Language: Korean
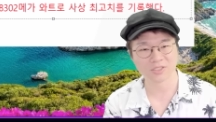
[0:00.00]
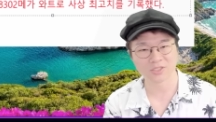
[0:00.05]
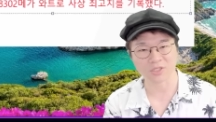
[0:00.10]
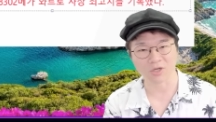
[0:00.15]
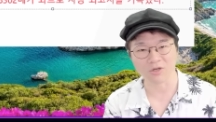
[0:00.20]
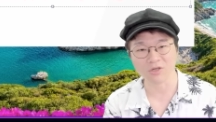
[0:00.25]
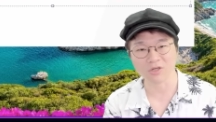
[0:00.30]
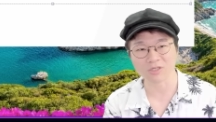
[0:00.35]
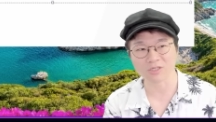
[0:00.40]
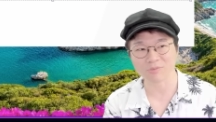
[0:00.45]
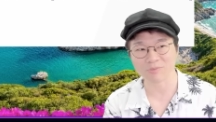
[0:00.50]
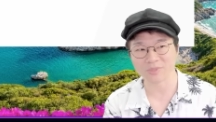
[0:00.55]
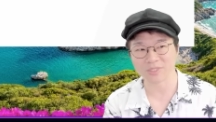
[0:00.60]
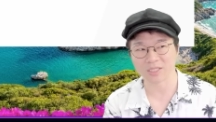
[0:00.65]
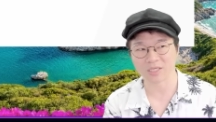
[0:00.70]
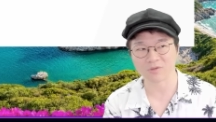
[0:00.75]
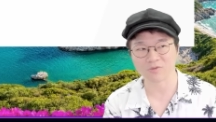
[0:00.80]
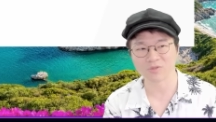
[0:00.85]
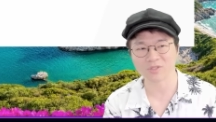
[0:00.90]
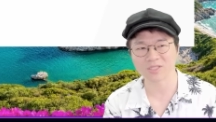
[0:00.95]

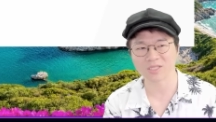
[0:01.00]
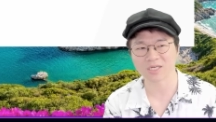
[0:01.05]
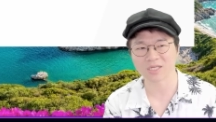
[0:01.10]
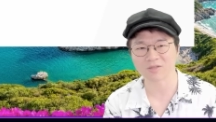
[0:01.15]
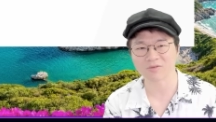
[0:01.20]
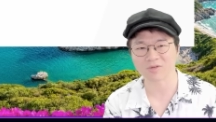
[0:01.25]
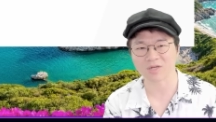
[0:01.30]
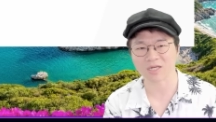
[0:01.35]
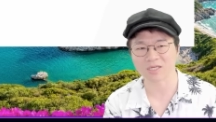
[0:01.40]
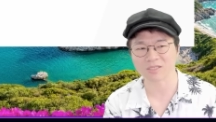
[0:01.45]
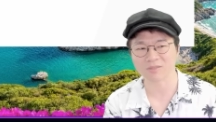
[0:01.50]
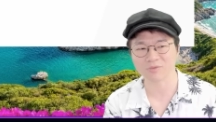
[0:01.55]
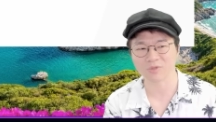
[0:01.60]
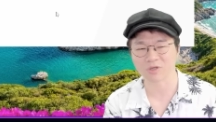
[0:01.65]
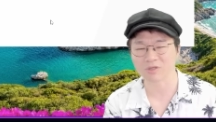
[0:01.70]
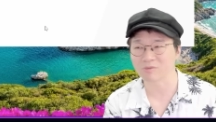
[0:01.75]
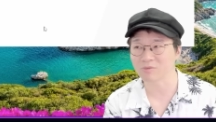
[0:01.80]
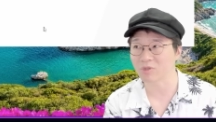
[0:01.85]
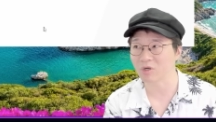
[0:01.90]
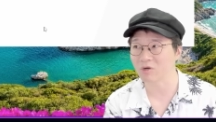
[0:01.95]
전력입니다. 우리나라도 가끔
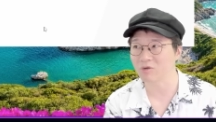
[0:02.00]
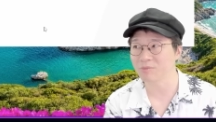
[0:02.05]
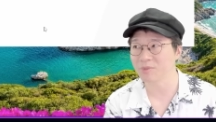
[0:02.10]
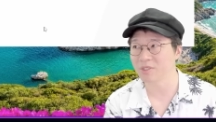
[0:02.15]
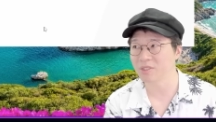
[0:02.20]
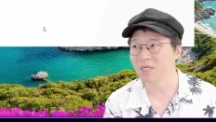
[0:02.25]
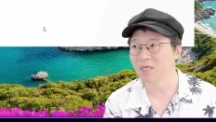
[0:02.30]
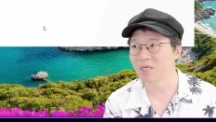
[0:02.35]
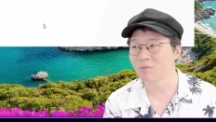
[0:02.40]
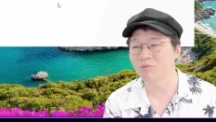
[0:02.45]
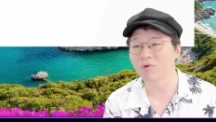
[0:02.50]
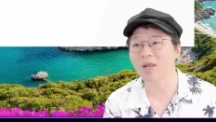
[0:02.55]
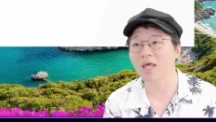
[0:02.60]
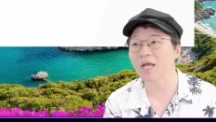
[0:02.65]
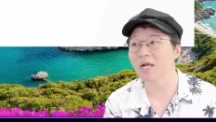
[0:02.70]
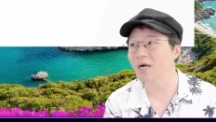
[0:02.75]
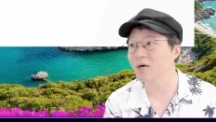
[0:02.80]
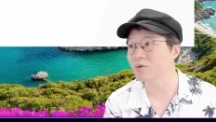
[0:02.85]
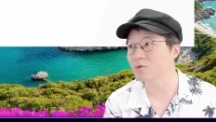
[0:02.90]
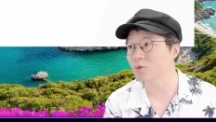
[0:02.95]
여름 더우면
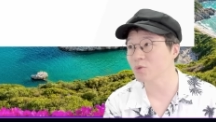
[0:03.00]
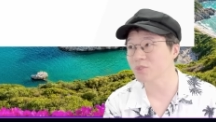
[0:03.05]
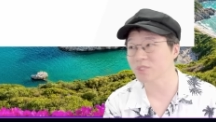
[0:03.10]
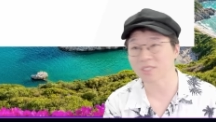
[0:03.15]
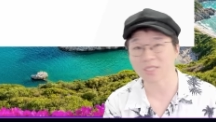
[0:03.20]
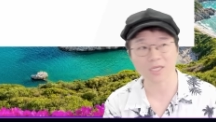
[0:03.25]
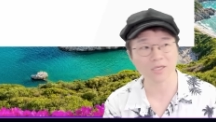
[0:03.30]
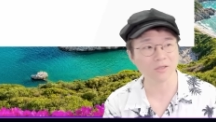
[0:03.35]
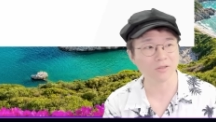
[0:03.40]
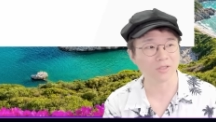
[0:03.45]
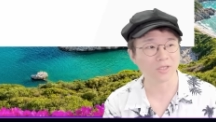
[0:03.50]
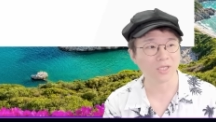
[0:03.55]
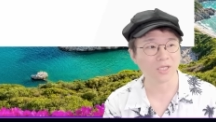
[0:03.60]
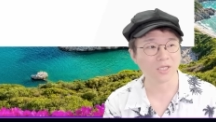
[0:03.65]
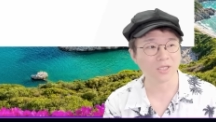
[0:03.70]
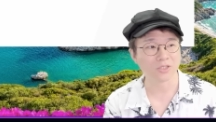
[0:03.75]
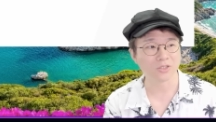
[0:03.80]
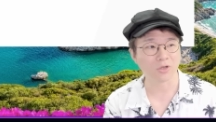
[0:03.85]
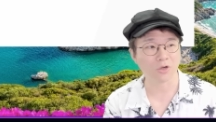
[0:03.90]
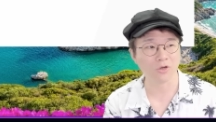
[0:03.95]
블랙아웃 오잖아요.
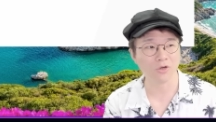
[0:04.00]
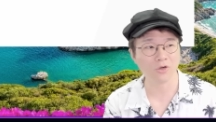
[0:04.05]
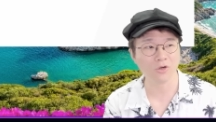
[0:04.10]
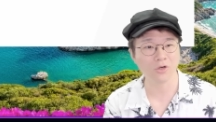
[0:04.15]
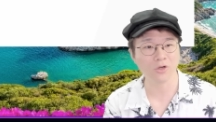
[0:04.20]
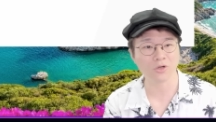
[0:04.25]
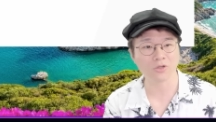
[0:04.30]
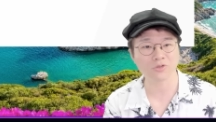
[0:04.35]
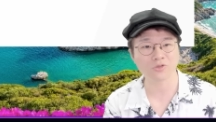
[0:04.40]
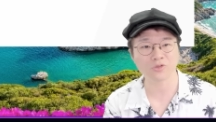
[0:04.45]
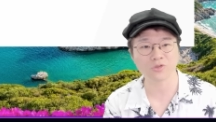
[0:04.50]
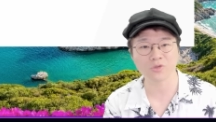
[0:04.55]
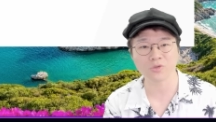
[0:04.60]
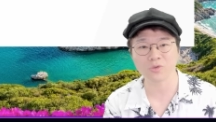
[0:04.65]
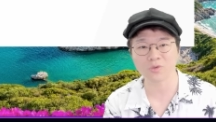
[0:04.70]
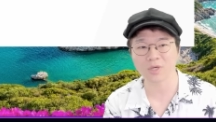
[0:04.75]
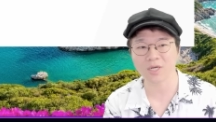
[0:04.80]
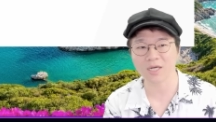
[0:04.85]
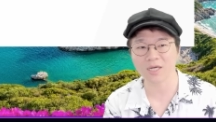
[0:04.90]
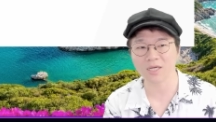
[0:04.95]
전력
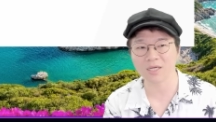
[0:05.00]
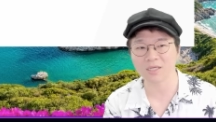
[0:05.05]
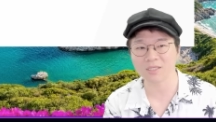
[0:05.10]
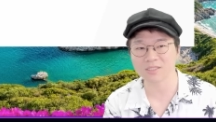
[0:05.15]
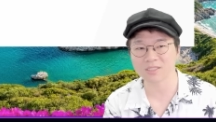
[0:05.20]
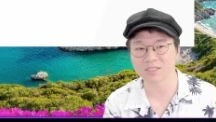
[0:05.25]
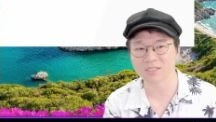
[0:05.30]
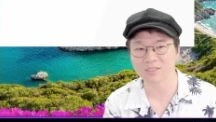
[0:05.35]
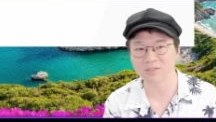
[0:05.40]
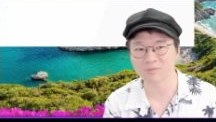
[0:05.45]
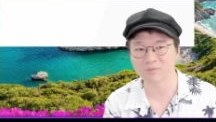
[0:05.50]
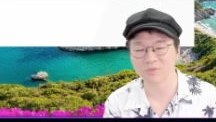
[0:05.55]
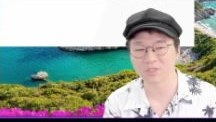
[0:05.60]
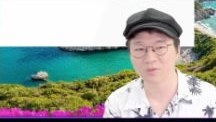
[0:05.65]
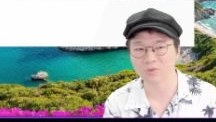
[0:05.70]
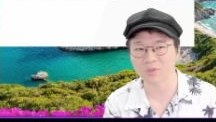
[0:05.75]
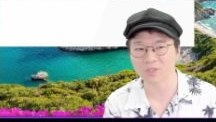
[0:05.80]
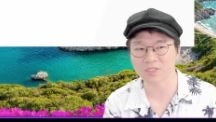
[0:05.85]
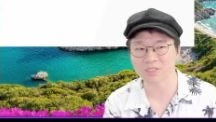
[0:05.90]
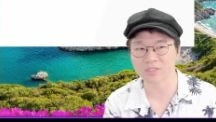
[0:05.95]
수요가 지금
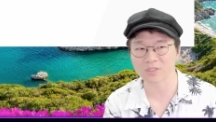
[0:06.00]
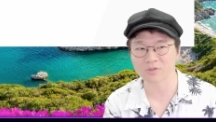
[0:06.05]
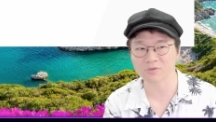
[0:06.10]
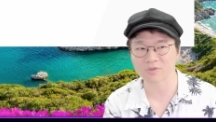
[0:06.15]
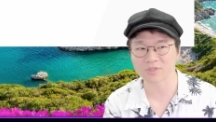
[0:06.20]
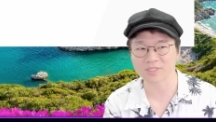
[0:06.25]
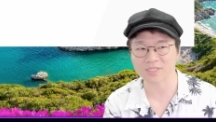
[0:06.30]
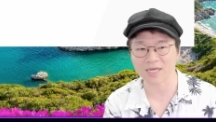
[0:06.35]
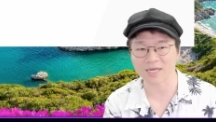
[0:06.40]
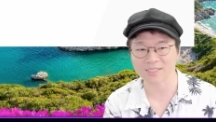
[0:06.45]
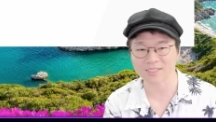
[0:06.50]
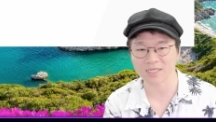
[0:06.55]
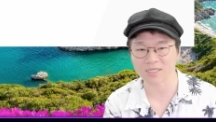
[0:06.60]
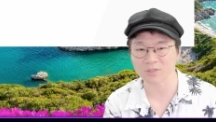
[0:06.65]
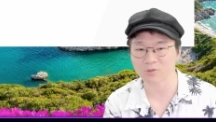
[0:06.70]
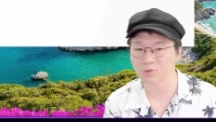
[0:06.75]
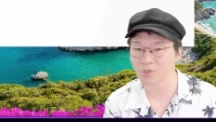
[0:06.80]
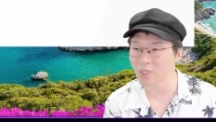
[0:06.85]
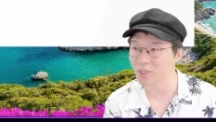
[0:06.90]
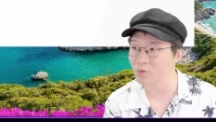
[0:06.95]
인도 같은 경우에
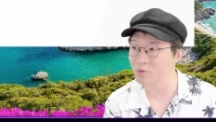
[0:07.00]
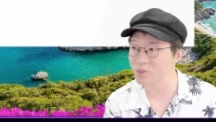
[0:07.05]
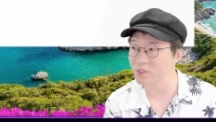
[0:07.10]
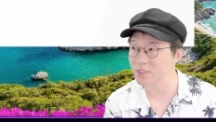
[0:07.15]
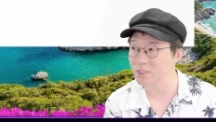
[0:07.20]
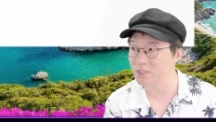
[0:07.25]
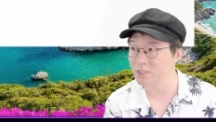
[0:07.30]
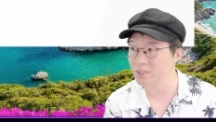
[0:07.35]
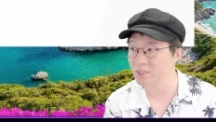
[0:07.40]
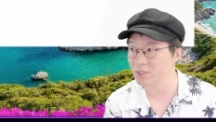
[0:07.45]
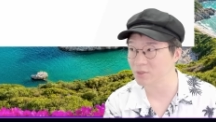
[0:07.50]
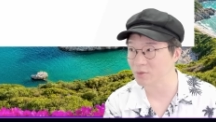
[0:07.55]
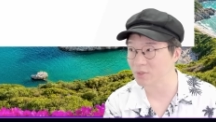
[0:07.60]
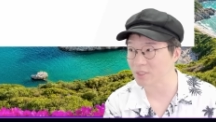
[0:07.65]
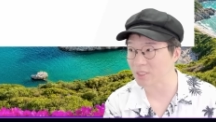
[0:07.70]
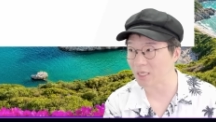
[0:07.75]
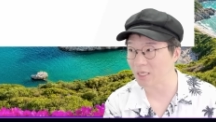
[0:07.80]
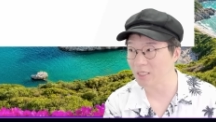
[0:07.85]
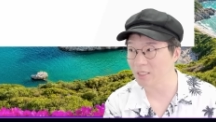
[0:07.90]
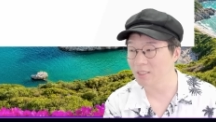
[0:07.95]
사상 최고치를
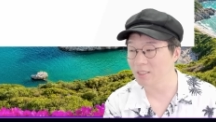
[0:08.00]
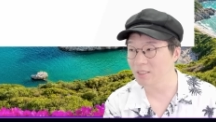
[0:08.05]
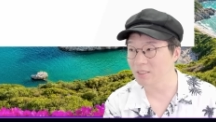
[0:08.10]
기록했다.